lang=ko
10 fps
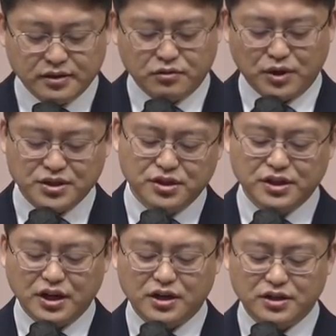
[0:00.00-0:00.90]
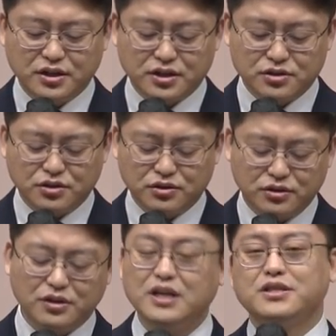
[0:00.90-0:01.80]
완전히 하나님께서
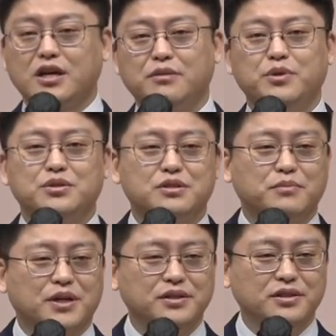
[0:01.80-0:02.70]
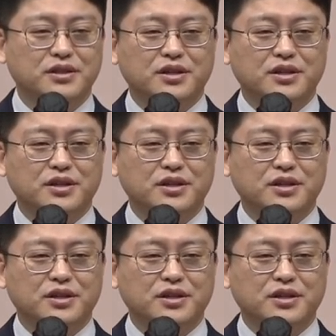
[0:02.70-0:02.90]
떠난 사람이었지만